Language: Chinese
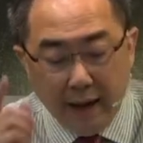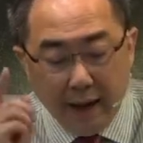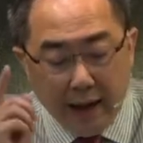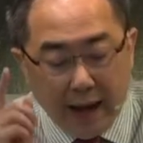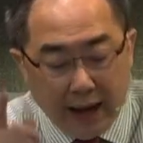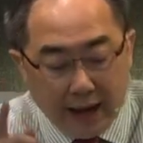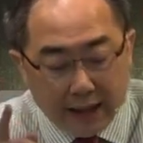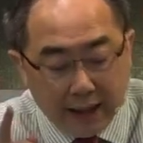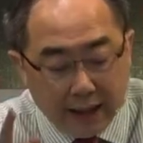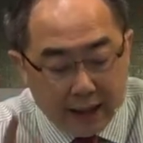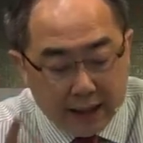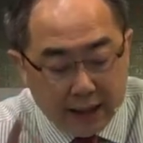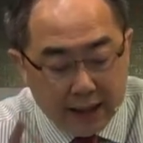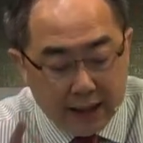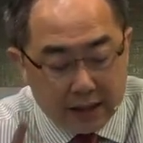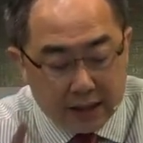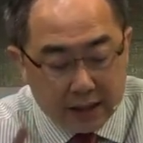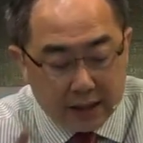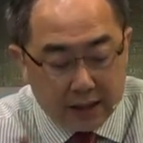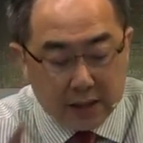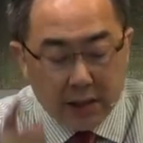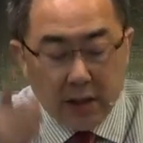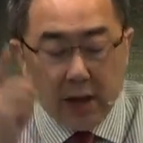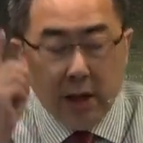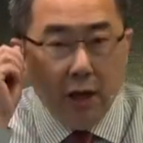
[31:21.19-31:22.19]
他的意思
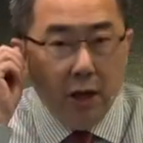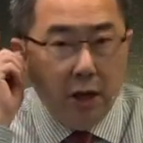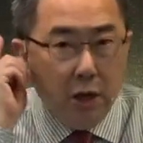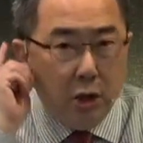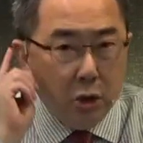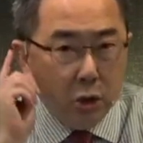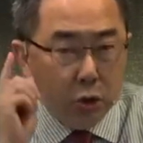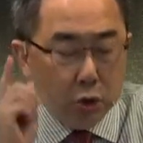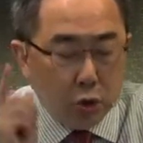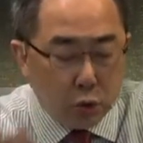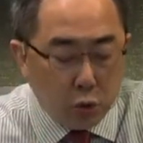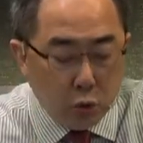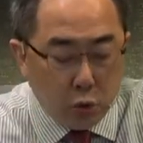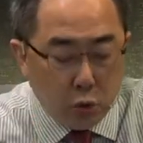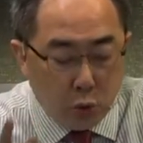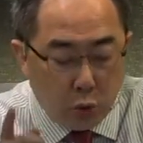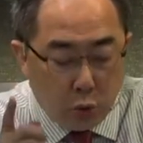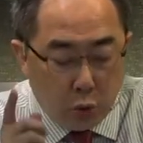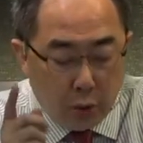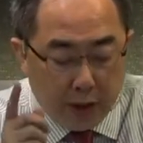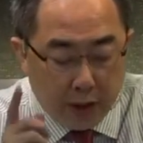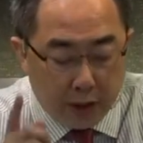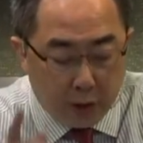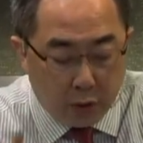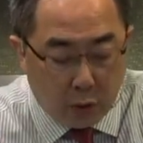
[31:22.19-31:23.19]
是，树
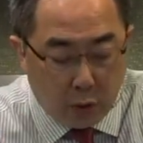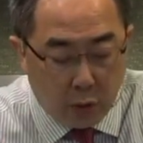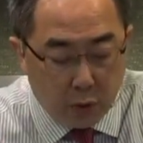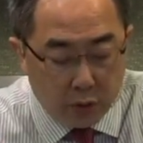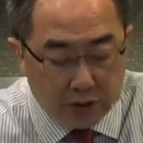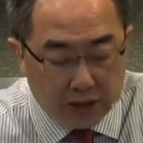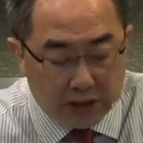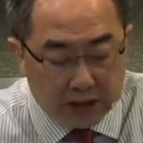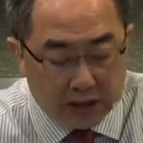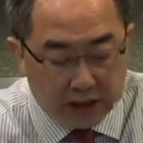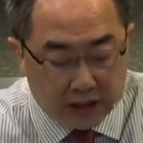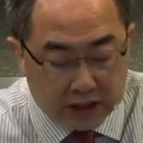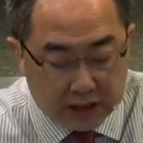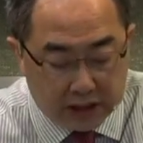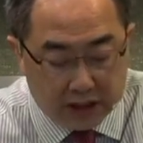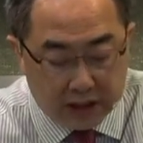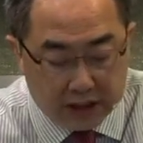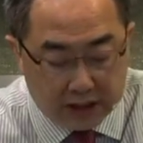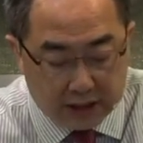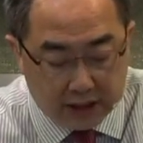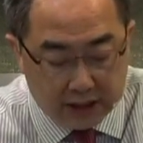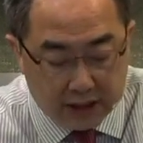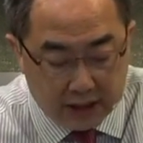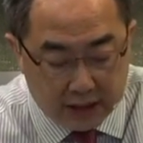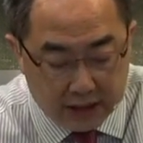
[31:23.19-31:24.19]
会供给枝
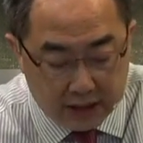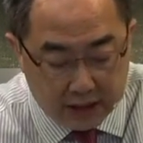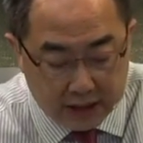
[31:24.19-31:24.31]
子